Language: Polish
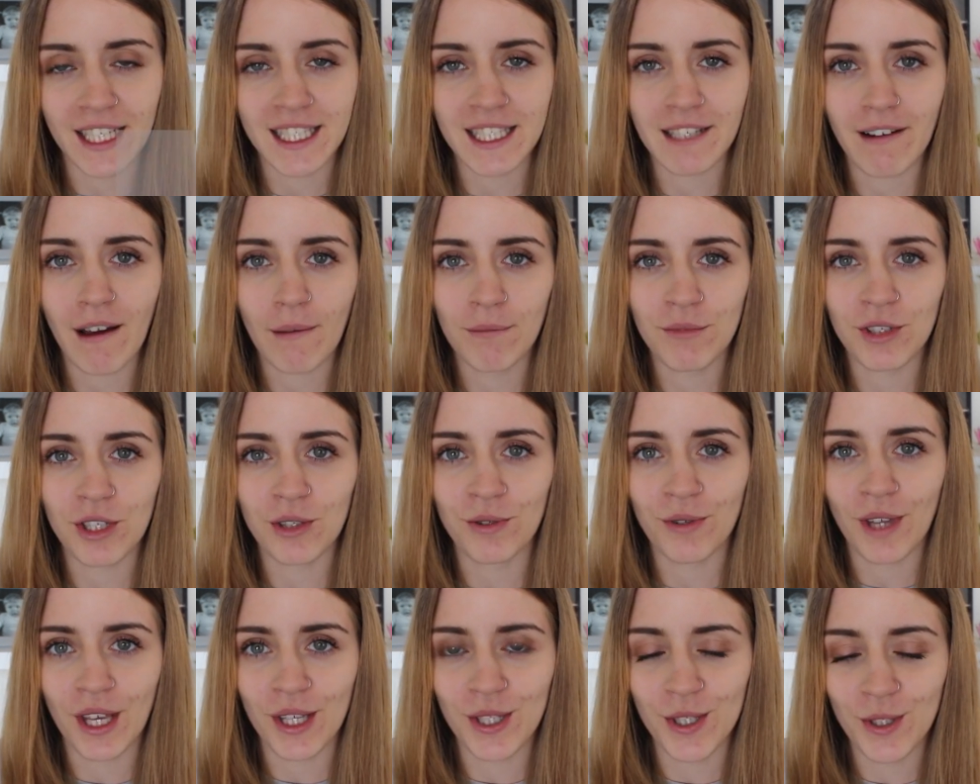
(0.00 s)
Chciałabym
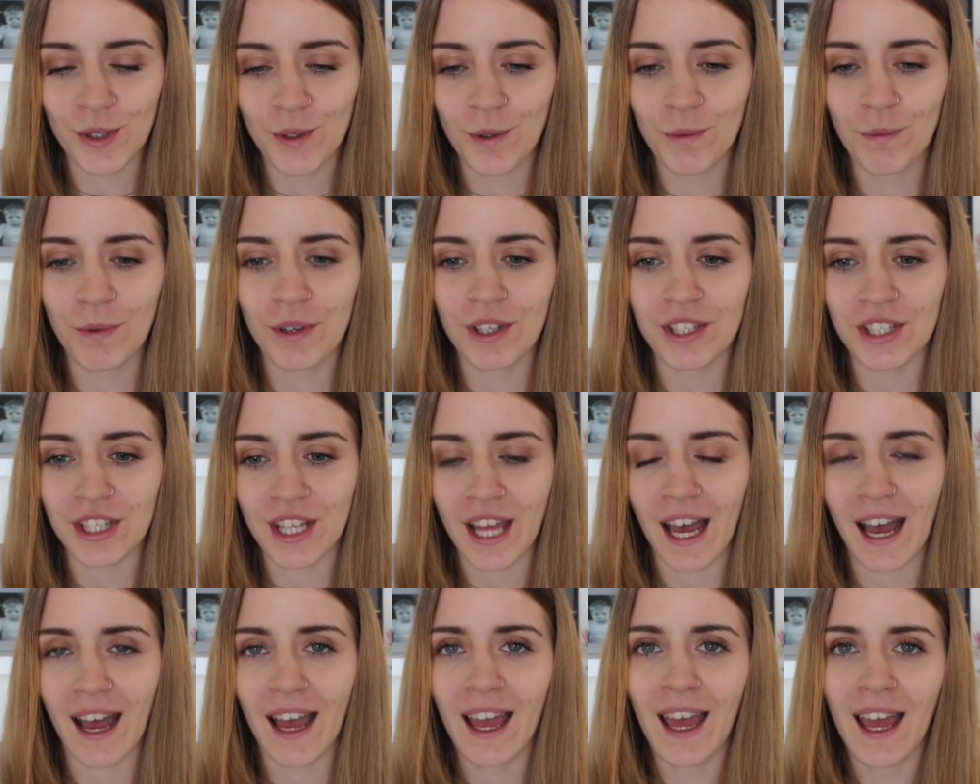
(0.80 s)
się tutaj skupić
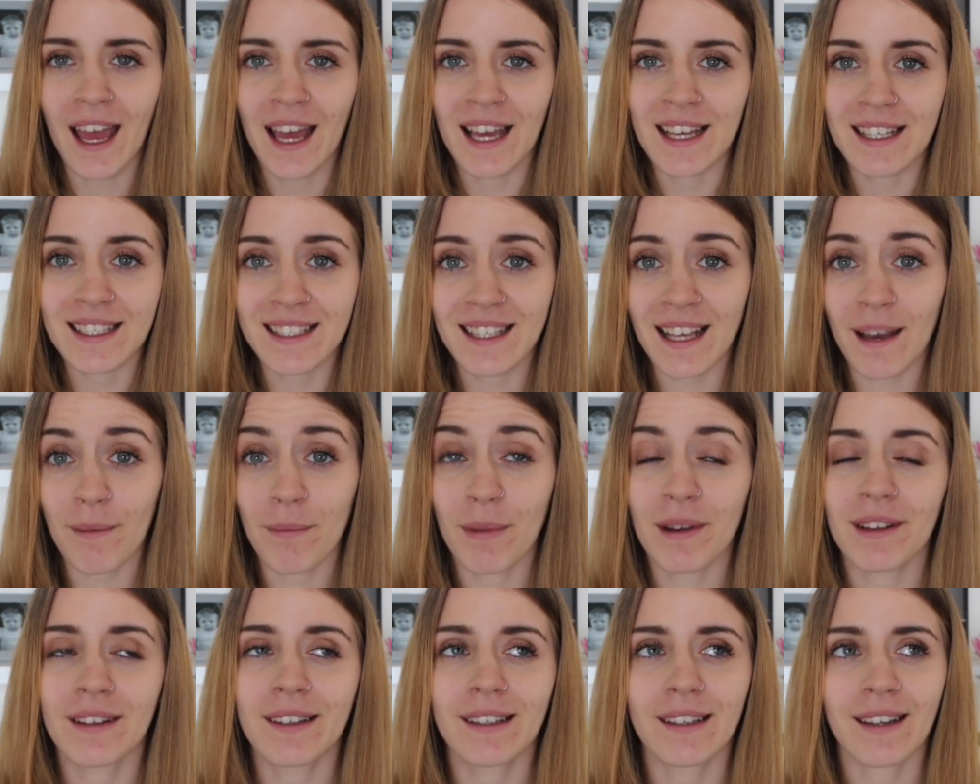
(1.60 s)
na
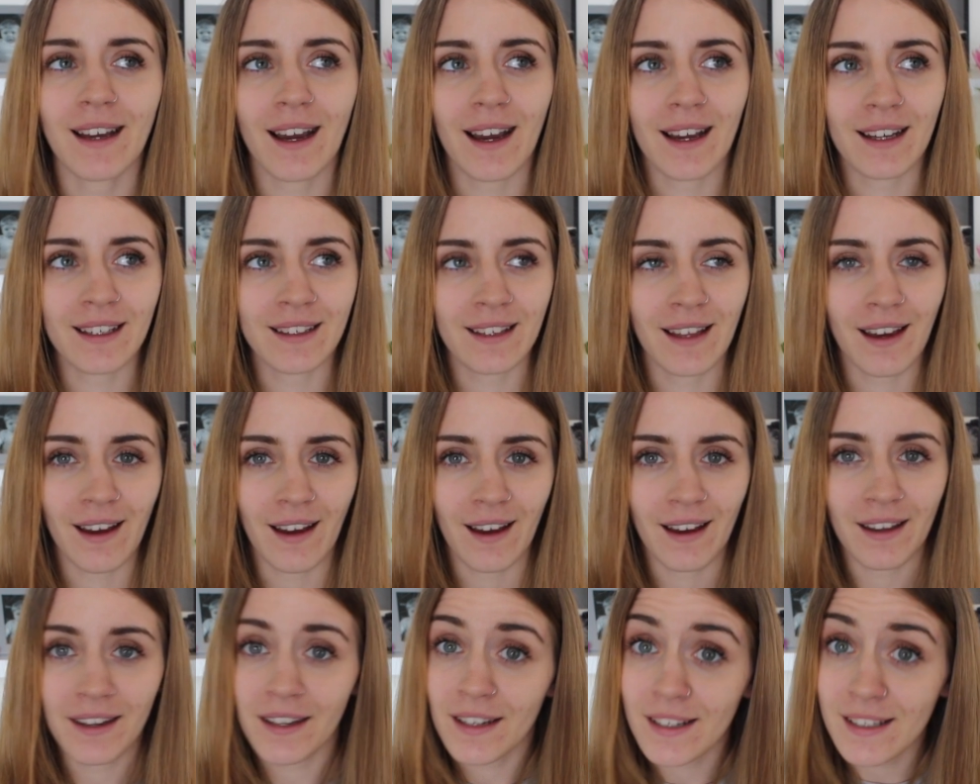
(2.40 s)
zabytkach,
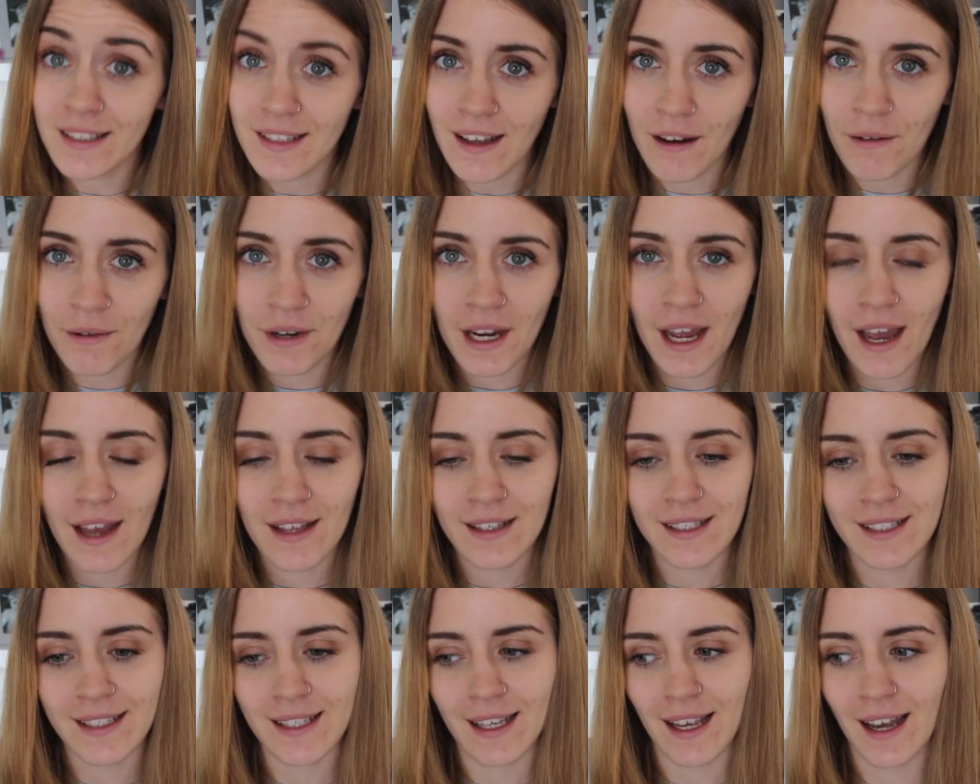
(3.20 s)
na
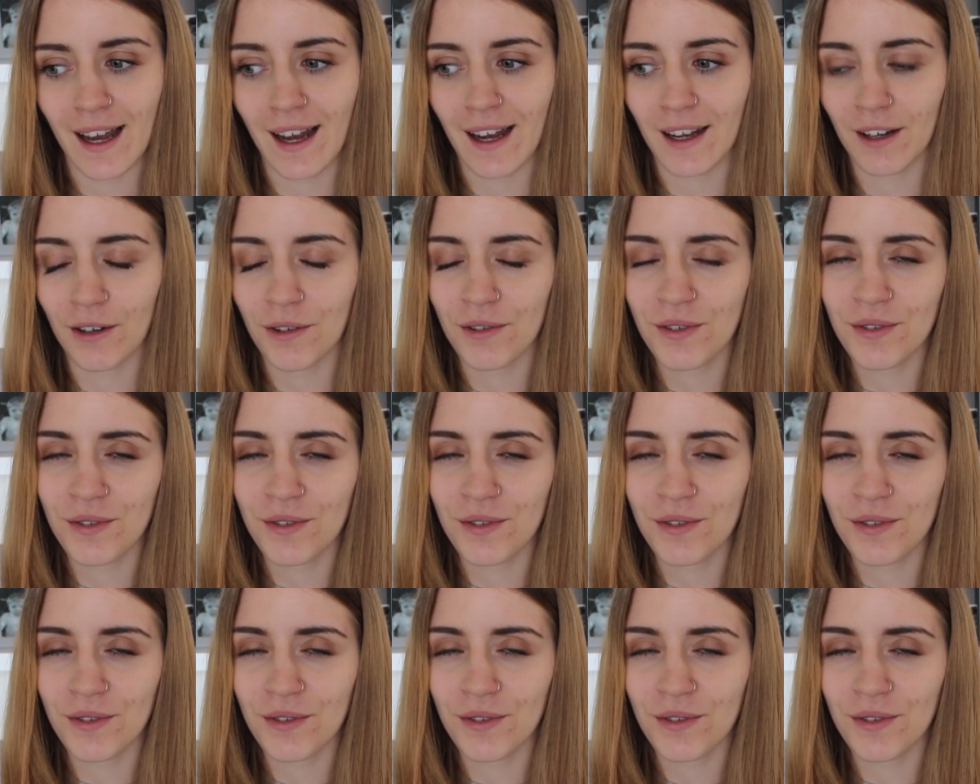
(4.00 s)
restauracjach.